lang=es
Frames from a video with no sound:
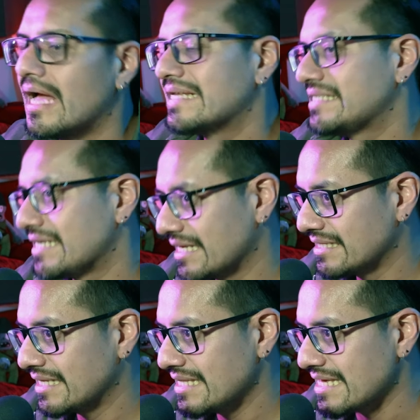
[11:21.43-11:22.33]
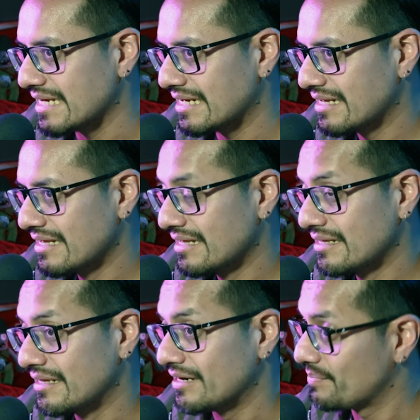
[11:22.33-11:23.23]
Al siguiente día,
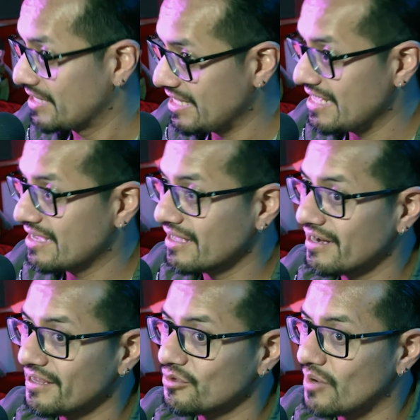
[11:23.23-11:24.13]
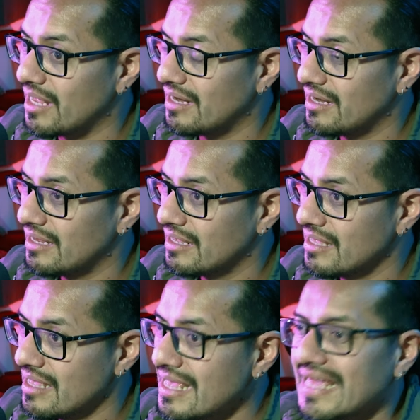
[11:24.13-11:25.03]
repetían el ritual
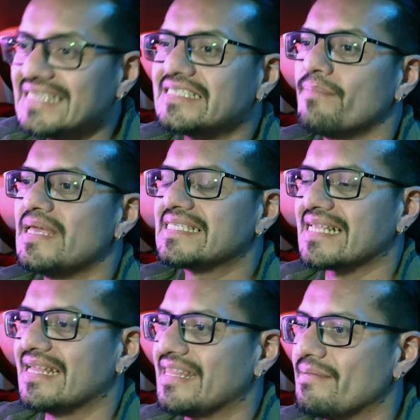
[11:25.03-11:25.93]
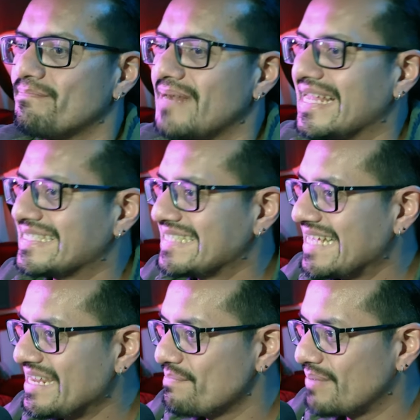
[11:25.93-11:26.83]
esta mezcla de
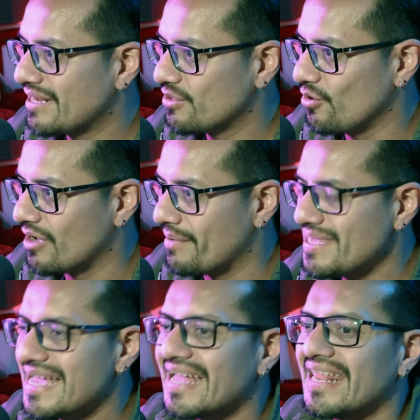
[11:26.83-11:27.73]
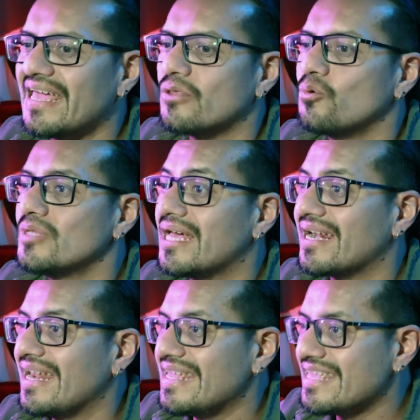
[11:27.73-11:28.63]
placer y perdón había creado una
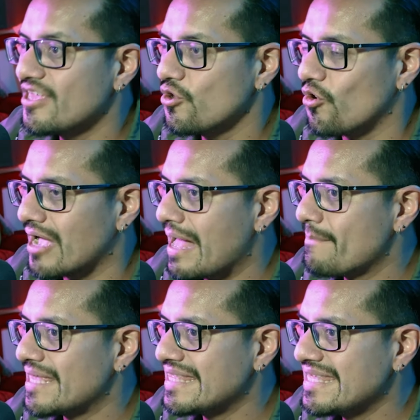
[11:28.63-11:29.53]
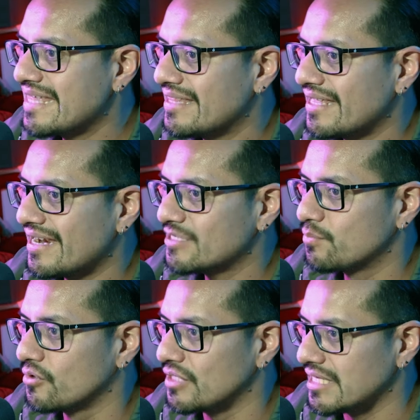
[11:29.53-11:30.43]
religión a medida de
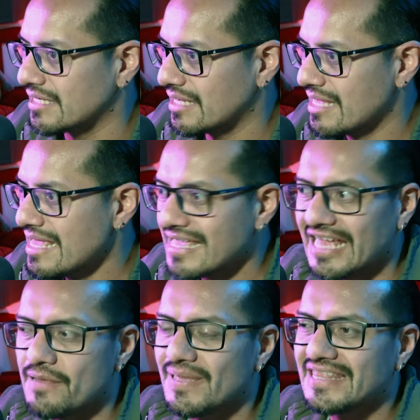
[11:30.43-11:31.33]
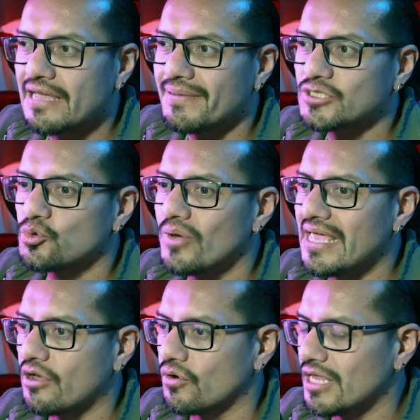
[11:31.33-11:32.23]
Rasputín, que alimentaba su
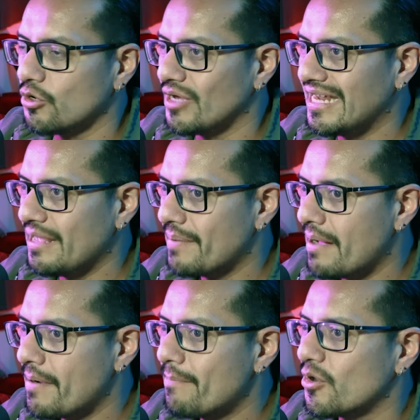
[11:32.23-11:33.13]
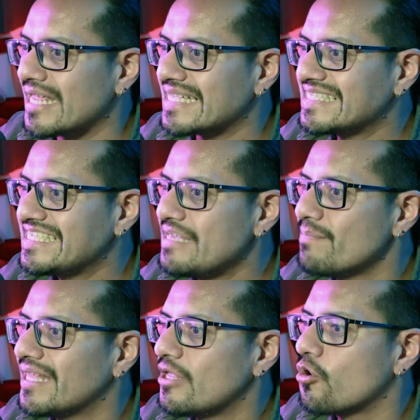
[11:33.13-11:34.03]
ego y lo elevaba por
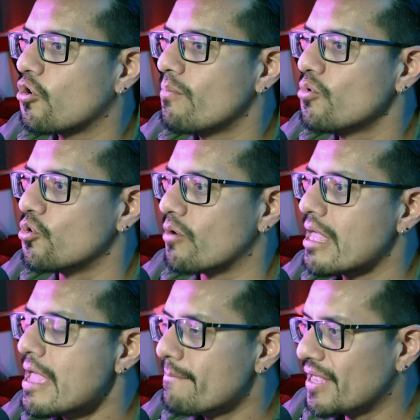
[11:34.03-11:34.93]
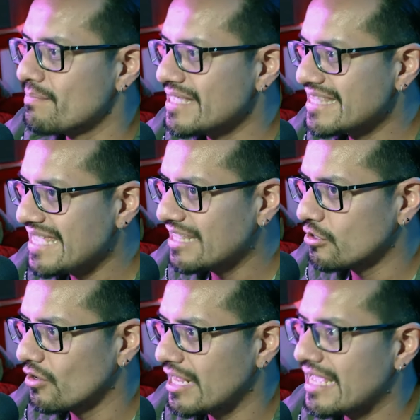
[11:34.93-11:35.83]
encima de lo común,
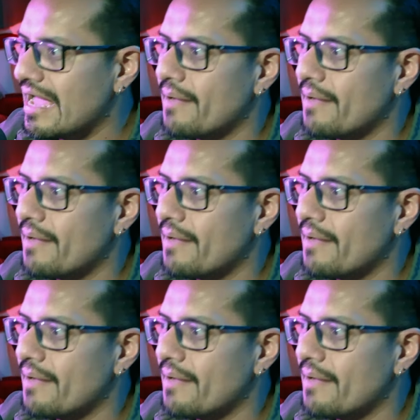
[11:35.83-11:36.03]
permitiéndole